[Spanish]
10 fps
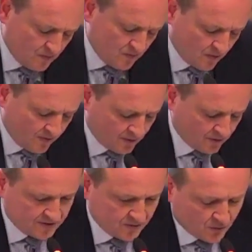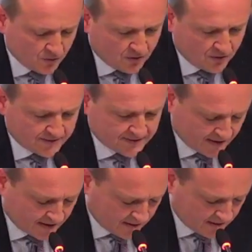lo digo desde un punto de
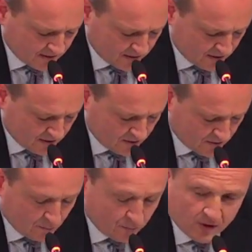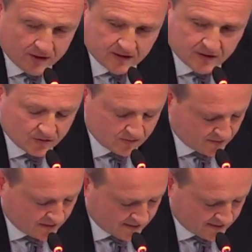vista político,
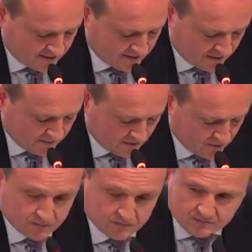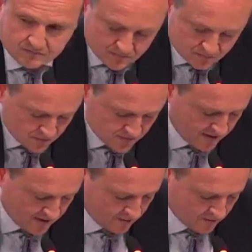nada tiene que ver con sus
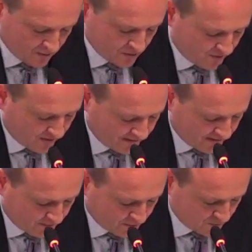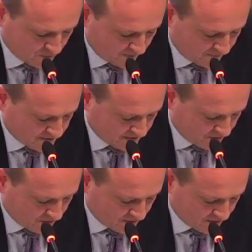declaraciones, no es una crítica, por supuesto, hacia el
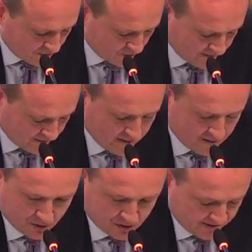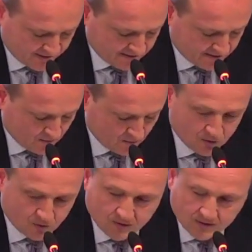señor Gómez, pero sí decir que
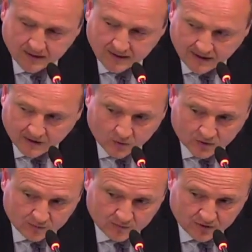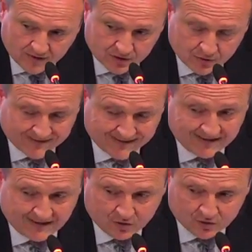cuando hay 4 millones sobre
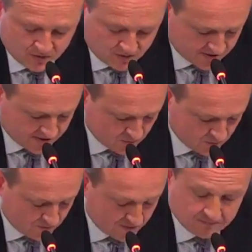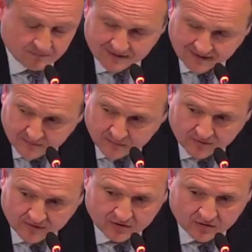32 millones, que es un
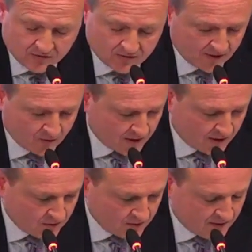13% ejecutado.